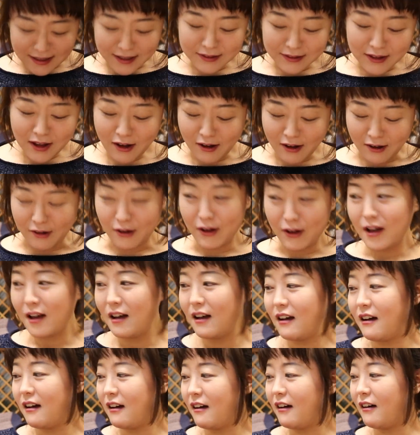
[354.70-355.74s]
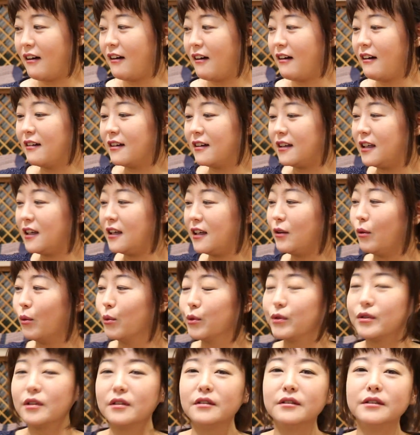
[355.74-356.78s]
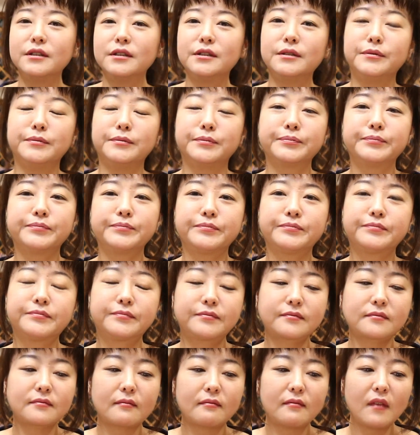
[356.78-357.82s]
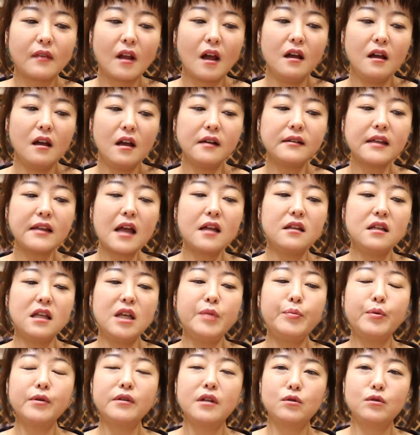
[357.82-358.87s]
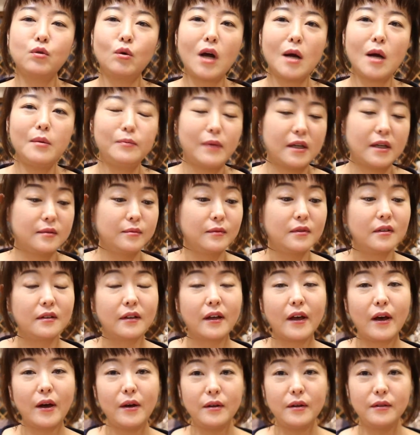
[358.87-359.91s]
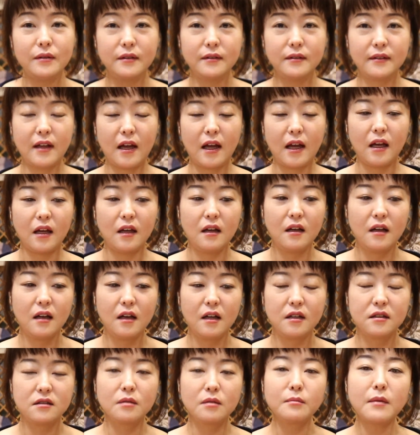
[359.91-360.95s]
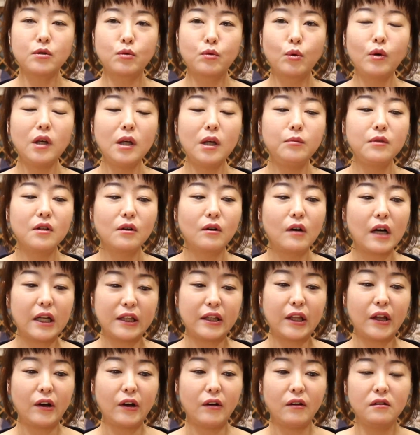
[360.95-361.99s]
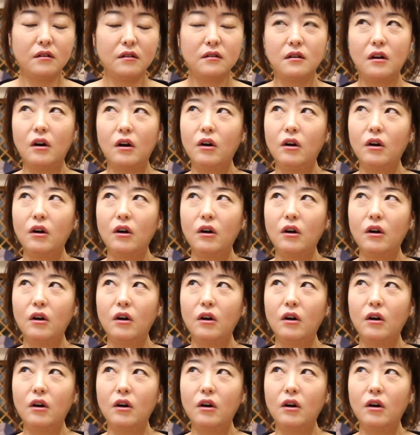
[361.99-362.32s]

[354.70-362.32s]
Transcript: 자, 그래서 어, 이 옷은 일단 입을 때 촉감을 말씀드릴게요. 네, 정말 종이 입는 것 같아요.